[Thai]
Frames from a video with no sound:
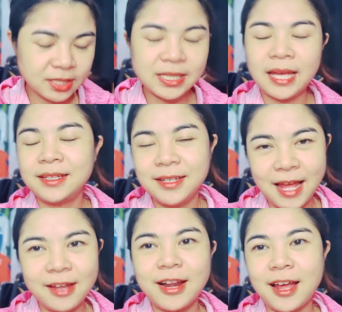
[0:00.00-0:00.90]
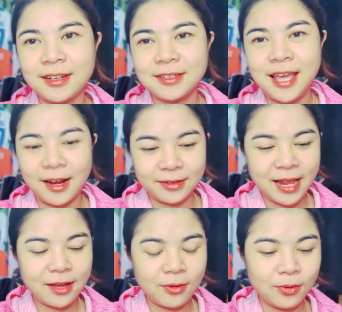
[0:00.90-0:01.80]
นิสัยที่น่ารักอย่าง
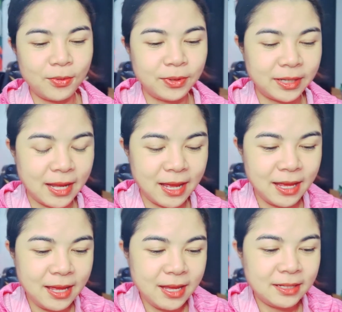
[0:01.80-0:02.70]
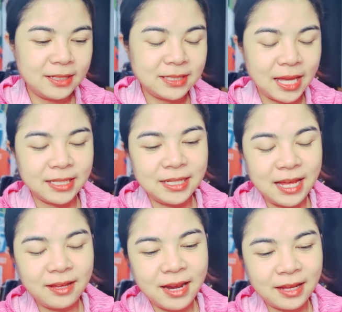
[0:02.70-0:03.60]
แรกของคุณนะคะนิสัย
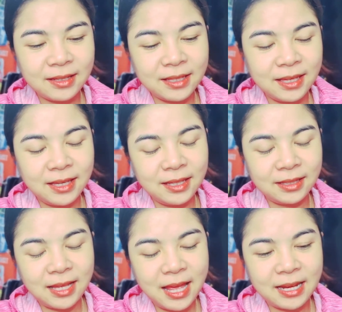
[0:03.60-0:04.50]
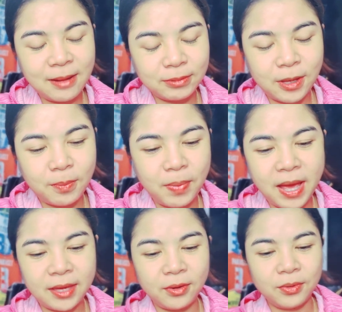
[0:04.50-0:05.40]
ที่น่ารักอันดับต่อ
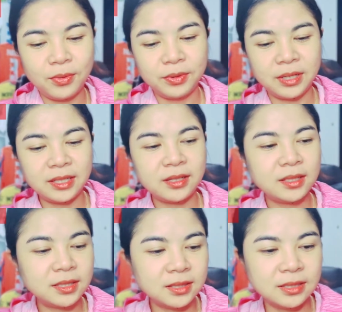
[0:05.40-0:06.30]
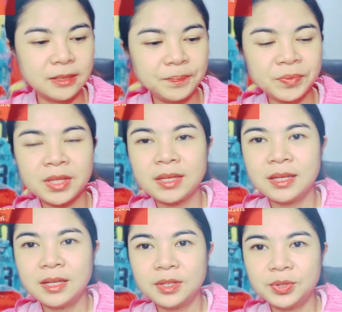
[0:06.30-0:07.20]
ไปของคุณนั่นก็คือ
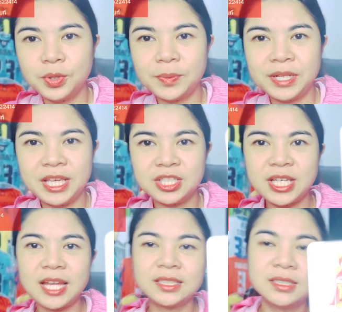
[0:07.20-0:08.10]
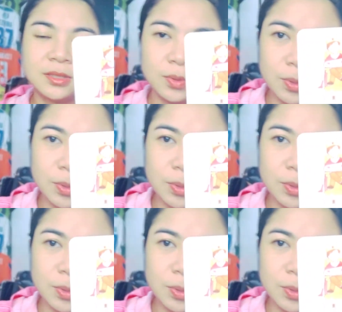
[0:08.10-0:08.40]
domination คือ